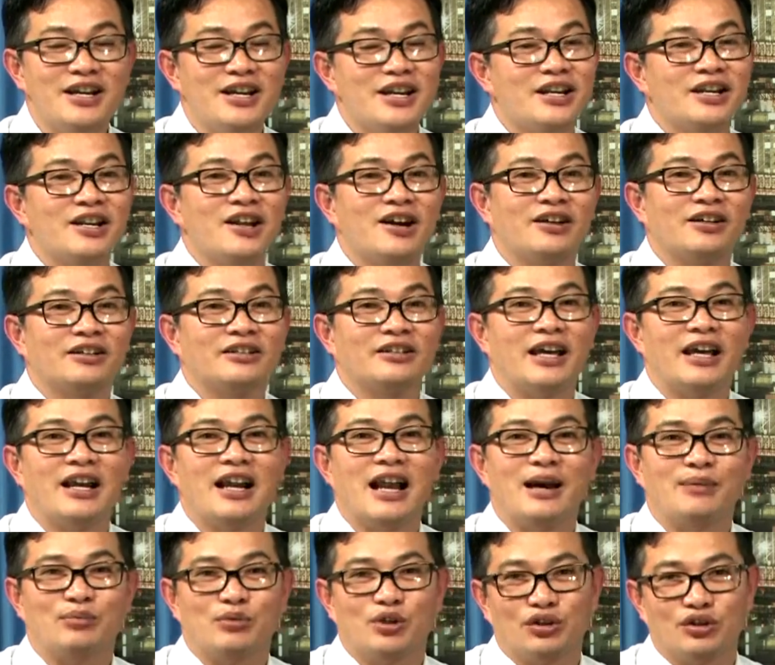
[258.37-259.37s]
nó có thể
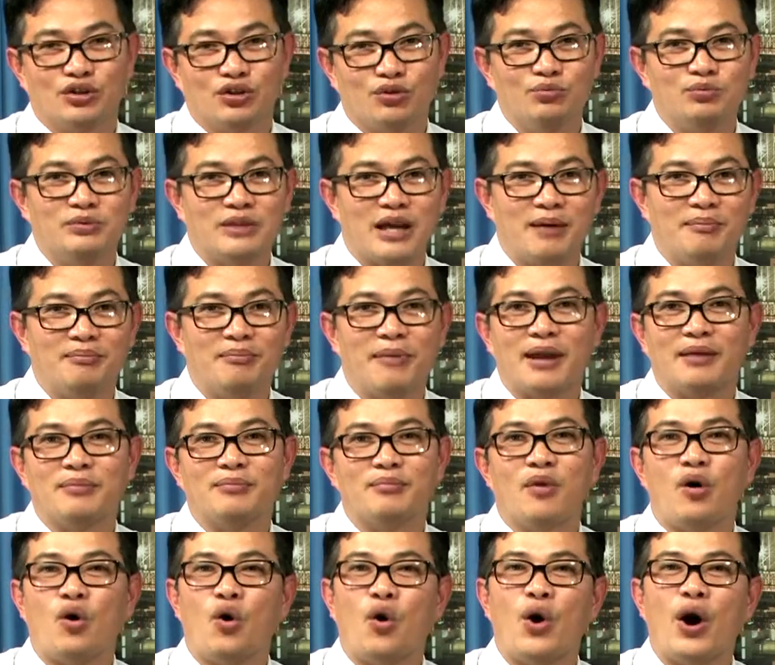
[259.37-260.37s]
làm cho chúng ta mệt
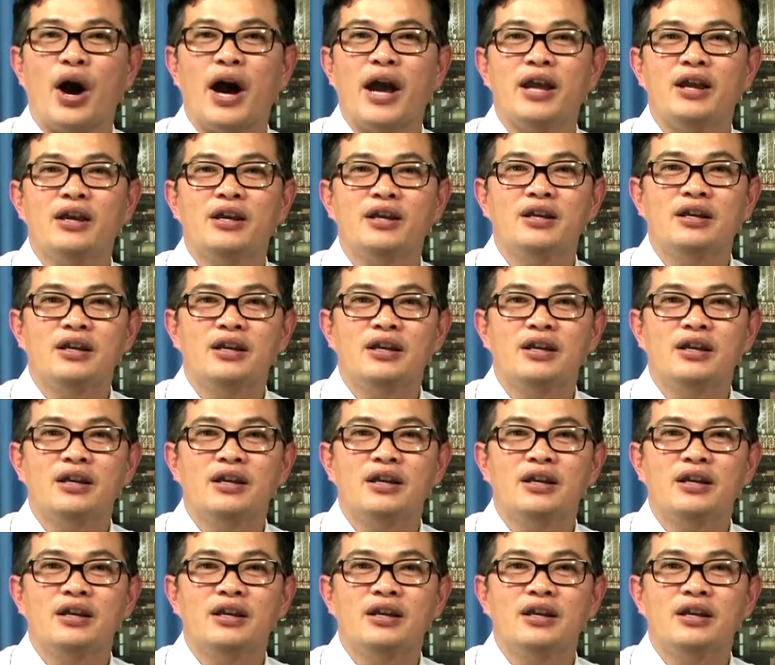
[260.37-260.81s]
mỏi